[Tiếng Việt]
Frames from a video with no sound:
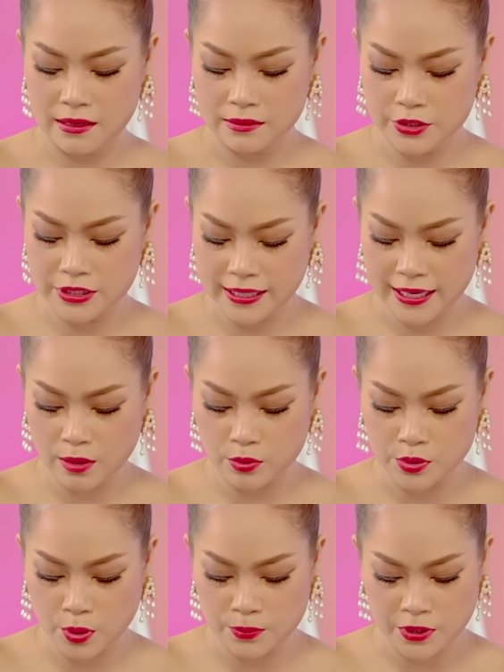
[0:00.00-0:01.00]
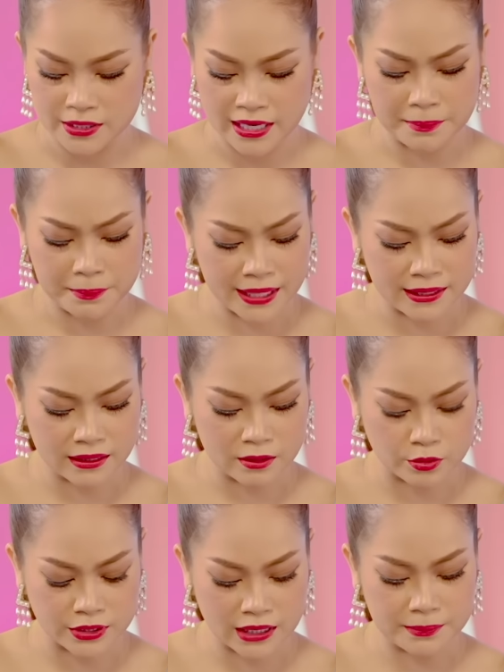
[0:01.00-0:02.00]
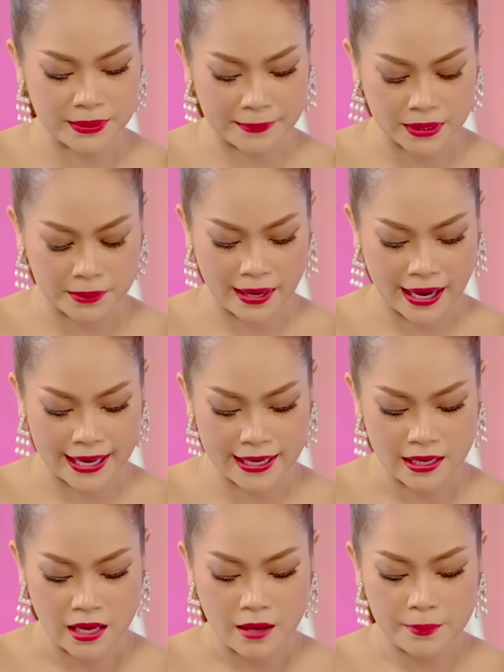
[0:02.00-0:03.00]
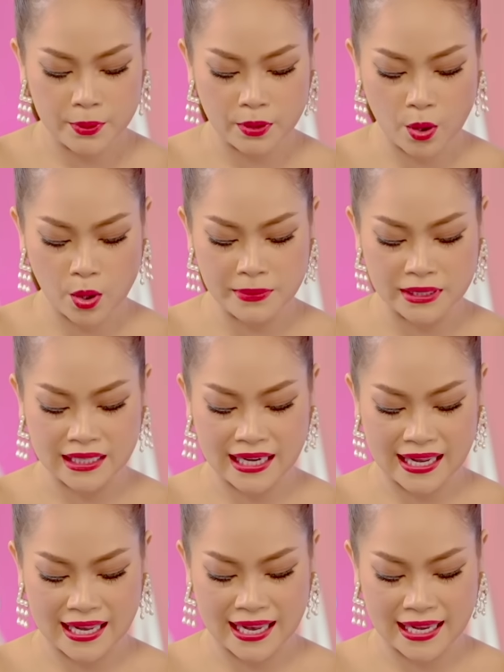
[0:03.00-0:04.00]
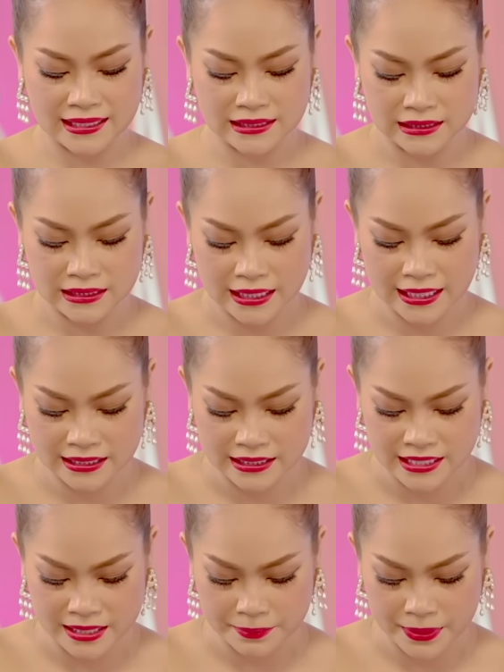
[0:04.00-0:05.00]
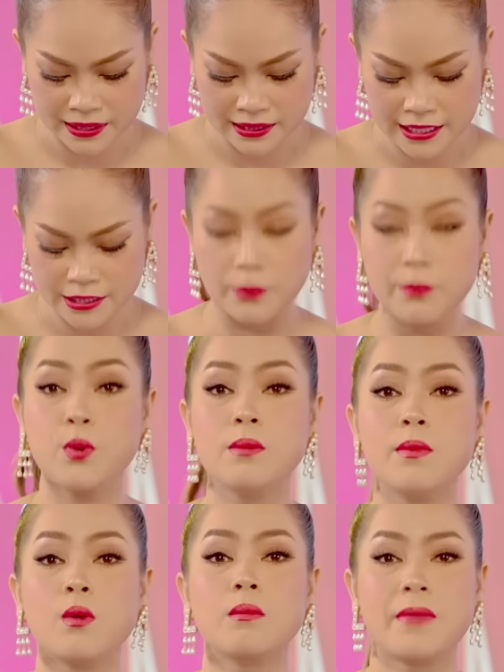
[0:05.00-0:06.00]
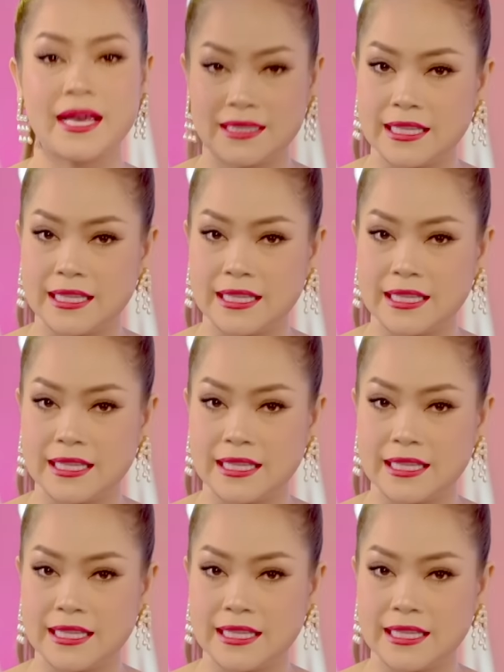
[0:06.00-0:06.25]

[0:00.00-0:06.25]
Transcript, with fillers: đối với con sôm sở xe biết là không chất Prap tờ mái rồi con mình khla hán hiên để dây biết ní trong buôn mục này